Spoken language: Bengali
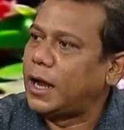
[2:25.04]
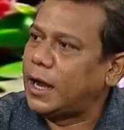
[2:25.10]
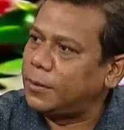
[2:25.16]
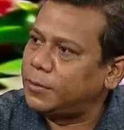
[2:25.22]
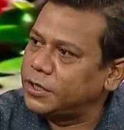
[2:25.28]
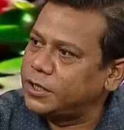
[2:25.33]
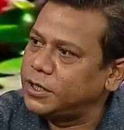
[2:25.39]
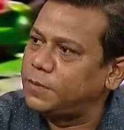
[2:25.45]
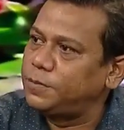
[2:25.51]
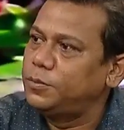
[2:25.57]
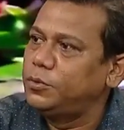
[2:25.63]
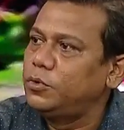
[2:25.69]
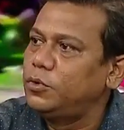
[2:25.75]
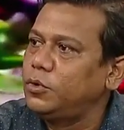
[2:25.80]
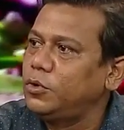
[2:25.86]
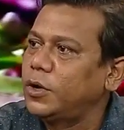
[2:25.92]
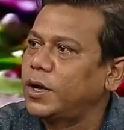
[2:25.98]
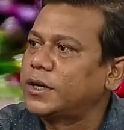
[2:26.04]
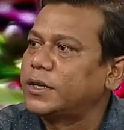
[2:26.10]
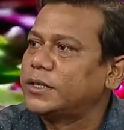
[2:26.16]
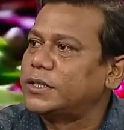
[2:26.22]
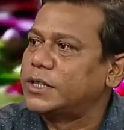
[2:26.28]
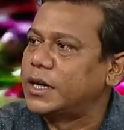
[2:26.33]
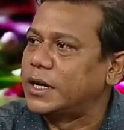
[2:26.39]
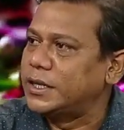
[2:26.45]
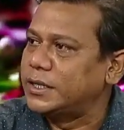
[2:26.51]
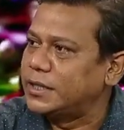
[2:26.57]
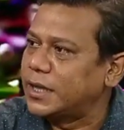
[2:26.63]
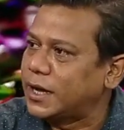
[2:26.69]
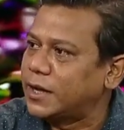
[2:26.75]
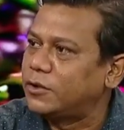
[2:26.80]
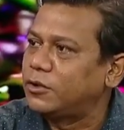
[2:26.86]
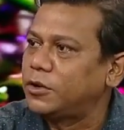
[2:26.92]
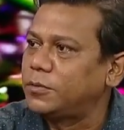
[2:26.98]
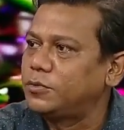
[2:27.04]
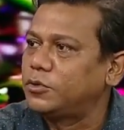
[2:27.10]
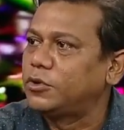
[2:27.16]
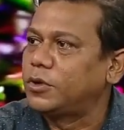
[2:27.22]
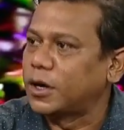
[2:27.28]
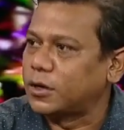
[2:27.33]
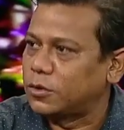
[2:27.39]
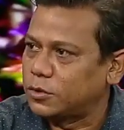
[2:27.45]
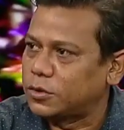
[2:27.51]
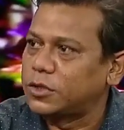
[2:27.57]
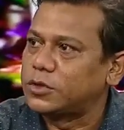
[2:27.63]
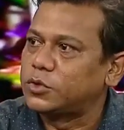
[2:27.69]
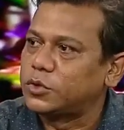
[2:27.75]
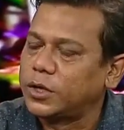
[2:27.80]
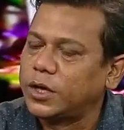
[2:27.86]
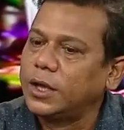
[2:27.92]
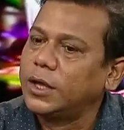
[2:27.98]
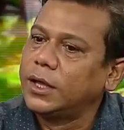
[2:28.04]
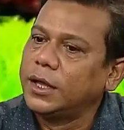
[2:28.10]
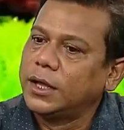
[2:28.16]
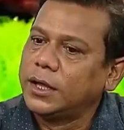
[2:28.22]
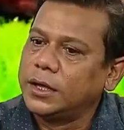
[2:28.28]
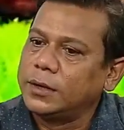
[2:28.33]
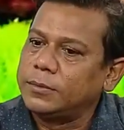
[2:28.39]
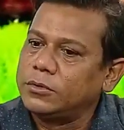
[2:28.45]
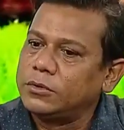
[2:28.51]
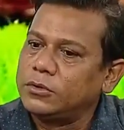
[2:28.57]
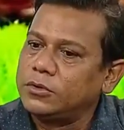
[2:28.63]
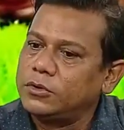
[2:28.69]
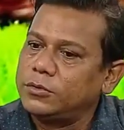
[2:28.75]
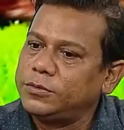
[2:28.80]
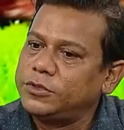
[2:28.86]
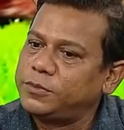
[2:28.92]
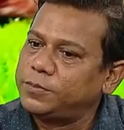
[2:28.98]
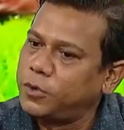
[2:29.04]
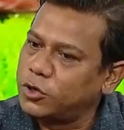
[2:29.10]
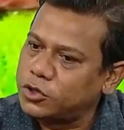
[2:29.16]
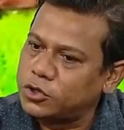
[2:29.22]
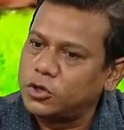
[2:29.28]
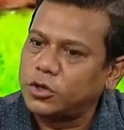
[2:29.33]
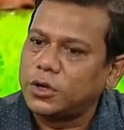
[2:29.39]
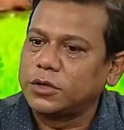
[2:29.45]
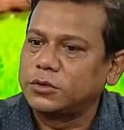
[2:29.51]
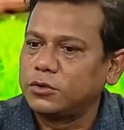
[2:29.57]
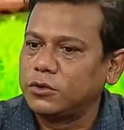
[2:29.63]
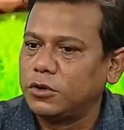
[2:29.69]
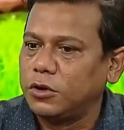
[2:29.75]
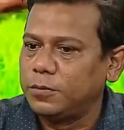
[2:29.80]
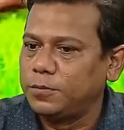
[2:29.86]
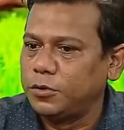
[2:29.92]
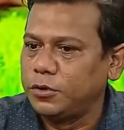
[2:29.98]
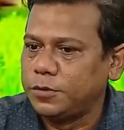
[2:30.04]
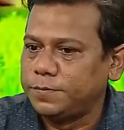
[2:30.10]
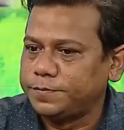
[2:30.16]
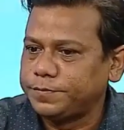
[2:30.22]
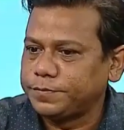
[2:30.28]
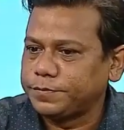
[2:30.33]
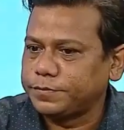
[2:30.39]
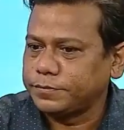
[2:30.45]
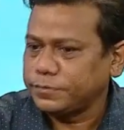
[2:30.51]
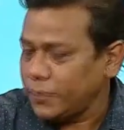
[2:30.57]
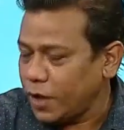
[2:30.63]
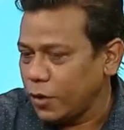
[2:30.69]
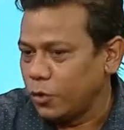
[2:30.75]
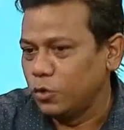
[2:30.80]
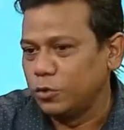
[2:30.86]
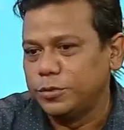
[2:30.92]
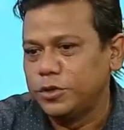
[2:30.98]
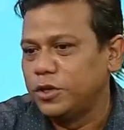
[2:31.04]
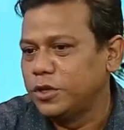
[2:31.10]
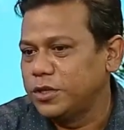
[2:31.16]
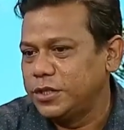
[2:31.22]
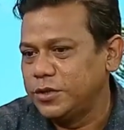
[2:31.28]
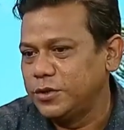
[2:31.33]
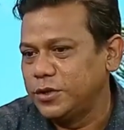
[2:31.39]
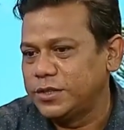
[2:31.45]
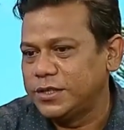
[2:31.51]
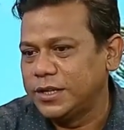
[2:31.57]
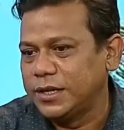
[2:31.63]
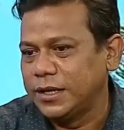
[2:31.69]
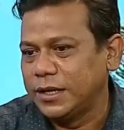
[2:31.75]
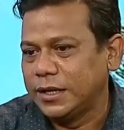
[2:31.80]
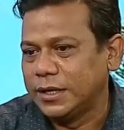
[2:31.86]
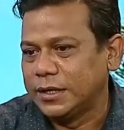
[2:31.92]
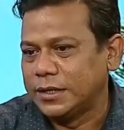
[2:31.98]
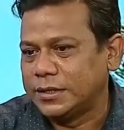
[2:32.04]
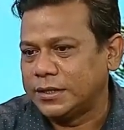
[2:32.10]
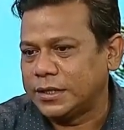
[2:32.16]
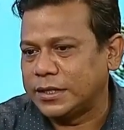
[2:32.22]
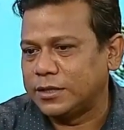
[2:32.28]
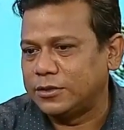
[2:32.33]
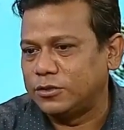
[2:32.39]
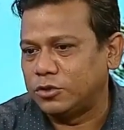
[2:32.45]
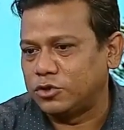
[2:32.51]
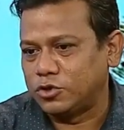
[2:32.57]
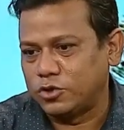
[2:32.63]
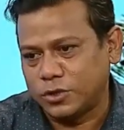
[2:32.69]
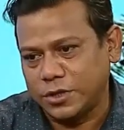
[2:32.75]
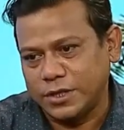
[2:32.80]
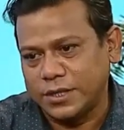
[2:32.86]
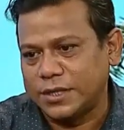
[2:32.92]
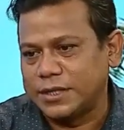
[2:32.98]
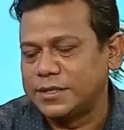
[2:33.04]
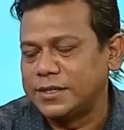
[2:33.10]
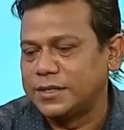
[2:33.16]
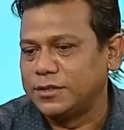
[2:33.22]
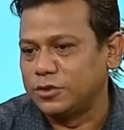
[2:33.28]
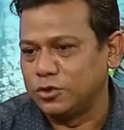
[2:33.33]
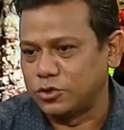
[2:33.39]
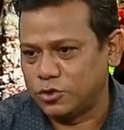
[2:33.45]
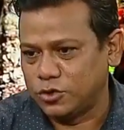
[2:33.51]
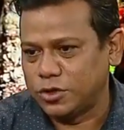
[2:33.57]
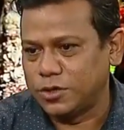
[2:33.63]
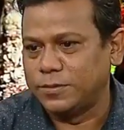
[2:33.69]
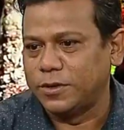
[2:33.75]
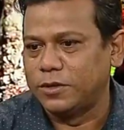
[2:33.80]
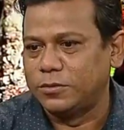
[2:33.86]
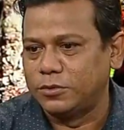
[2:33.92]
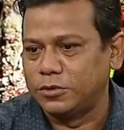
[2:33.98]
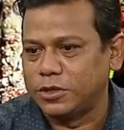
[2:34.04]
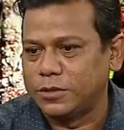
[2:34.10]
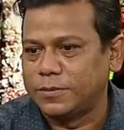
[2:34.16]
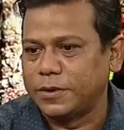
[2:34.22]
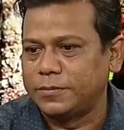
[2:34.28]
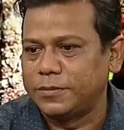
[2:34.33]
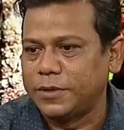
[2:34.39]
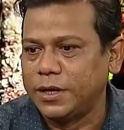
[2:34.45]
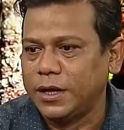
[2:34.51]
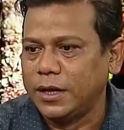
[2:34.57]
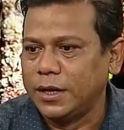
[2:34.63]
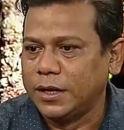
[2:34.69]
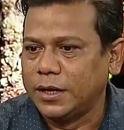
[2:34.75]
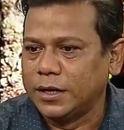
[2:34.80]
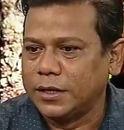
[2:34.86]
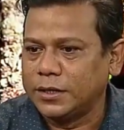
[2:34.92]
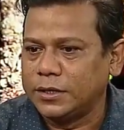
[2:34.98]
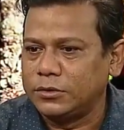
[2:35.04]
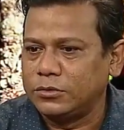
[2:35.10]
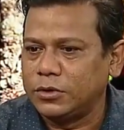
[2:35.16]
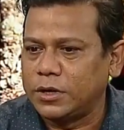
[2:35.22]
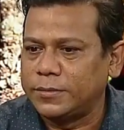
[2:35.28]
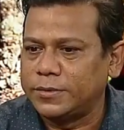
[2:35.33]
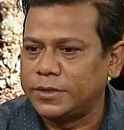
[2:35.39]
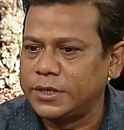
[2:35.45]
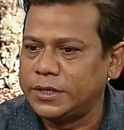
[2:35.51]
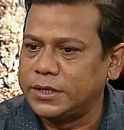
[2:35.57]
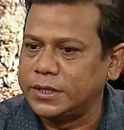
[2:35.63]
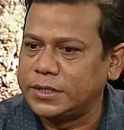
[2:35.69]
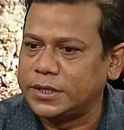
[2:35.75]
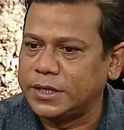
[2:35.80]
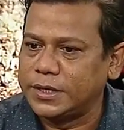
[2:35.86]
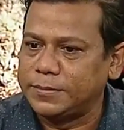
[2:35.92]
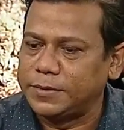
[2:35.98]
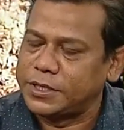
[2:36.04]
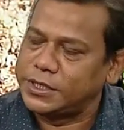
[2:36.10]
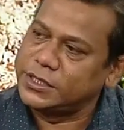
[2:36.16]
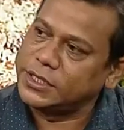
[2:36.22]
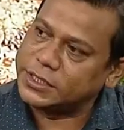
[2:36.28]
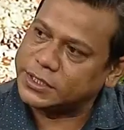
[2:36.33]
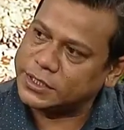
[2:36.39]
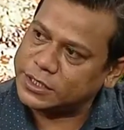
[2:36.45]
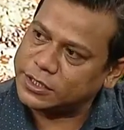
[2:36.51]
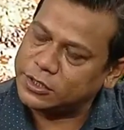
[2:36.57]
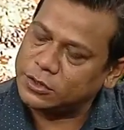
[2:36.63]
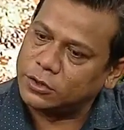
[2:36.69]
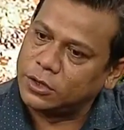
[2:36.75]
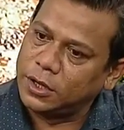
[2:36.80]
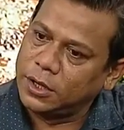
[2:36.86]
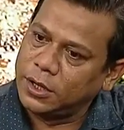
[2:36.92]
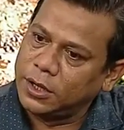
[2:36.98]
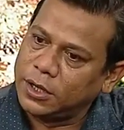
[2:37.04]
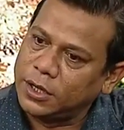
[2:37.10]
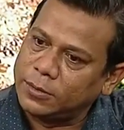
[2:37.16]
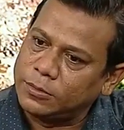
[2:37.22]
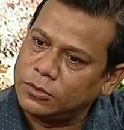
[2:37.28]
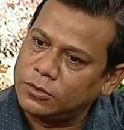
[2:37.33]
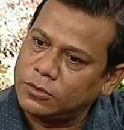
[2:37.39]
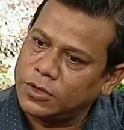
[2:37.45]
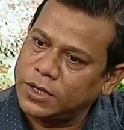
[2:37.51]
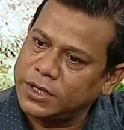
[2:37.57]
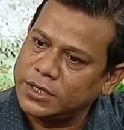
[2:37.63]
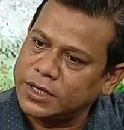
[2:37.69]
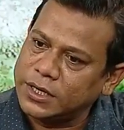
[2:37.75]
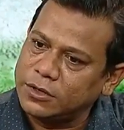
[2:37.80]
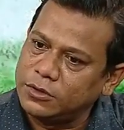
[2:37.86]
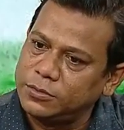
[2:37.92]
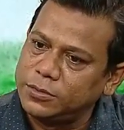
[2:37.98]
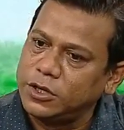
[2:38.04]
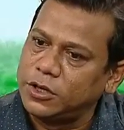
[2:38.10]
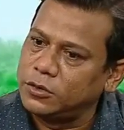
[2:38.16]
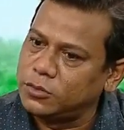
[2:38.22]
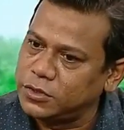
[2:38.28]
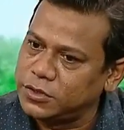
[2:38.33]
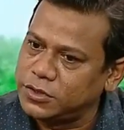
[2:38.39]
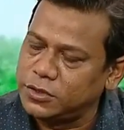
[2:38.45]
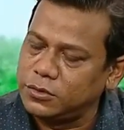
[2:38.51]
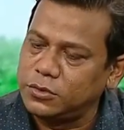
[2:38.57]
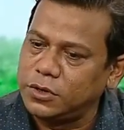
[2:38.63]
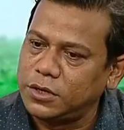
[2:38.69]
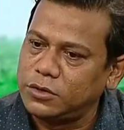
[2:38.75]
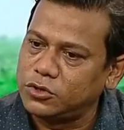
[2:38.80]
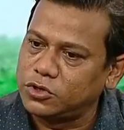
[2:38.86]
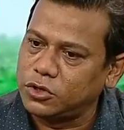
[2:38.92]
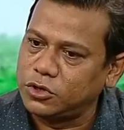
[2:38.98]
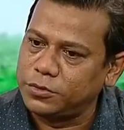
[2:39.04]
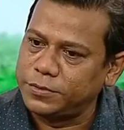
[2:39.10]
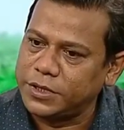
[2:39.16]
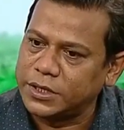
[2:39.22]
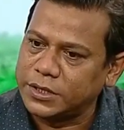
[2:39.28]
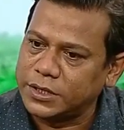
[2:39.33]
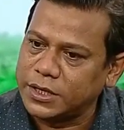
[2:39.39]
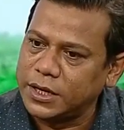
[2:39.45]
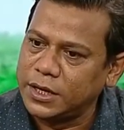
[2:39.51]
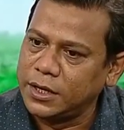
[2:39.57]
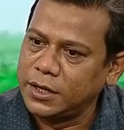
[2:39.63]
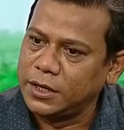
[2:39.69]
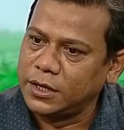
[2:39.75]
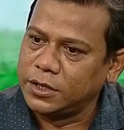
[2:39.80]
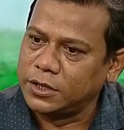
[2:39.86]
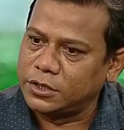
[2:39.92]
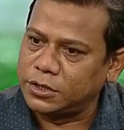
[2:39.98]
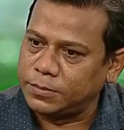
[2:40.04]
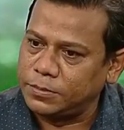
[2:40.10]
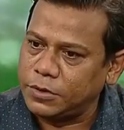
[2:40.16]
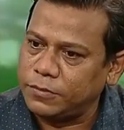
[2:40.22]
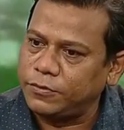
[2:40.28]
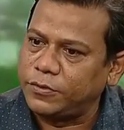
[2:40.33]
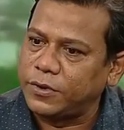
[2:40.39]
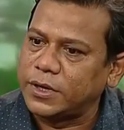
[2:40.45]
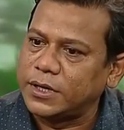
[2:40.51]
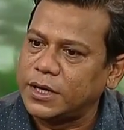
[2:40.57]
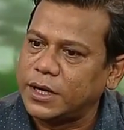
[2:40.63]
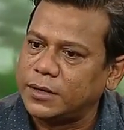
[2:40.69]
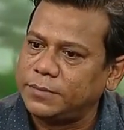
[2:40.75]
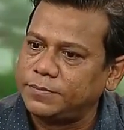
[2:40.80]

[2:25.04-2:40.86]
আমাদের পুরো একটা জার্নি দেখানো হয় পুরো নাটকটা জুড়ে এবং খুব স্পর্শকাতর গল্প অভিনয় কি হয়েছে সেটা দর্শকরা দেখেছেন দর্শকরা ভালো বলতে পারবেন কিন্তু আমাদের দিক থেকে বেশ চেষ্টা ছিল এবং ওখানে যারা অভিনয় করেছে অন্যান্য সহ অভিনেতা শবনম ফারিয়া